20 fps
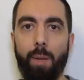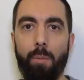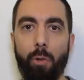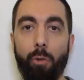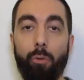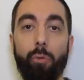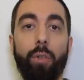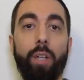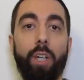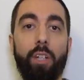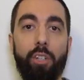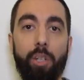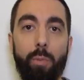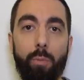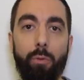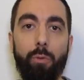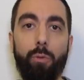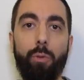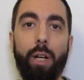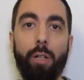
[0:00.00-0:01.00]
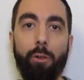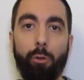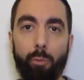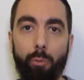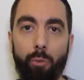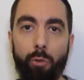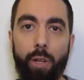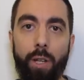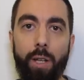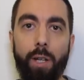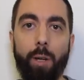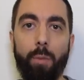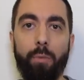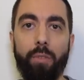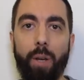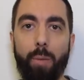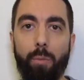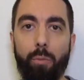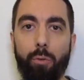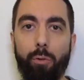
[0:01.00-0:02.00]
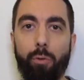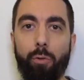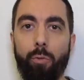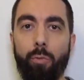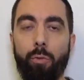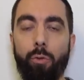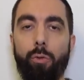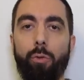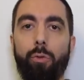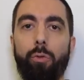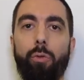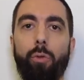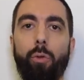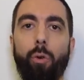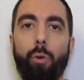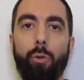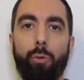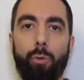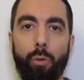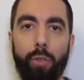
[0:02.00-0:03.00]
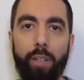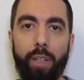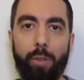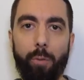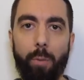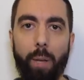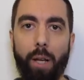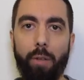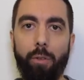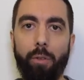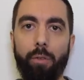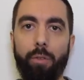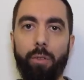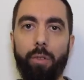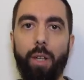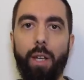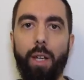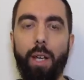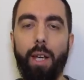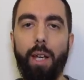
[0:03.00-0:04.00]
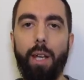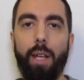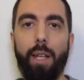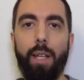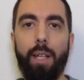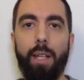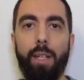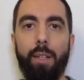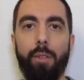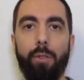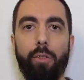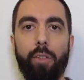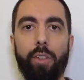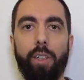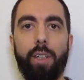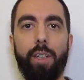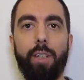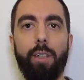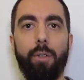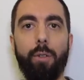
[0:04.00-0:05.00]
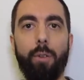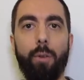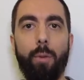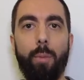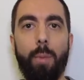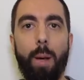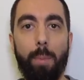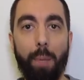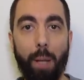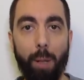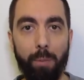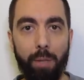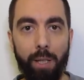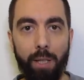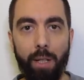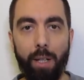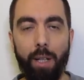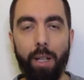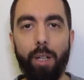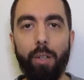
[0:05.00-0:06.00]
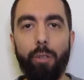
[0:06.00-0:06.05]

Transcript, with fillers: Mais en tout cas, j'ai pu accumuler comme ça beaucoup, beaucoup de retours d'expérience et euh, ce qui euh, m'a permis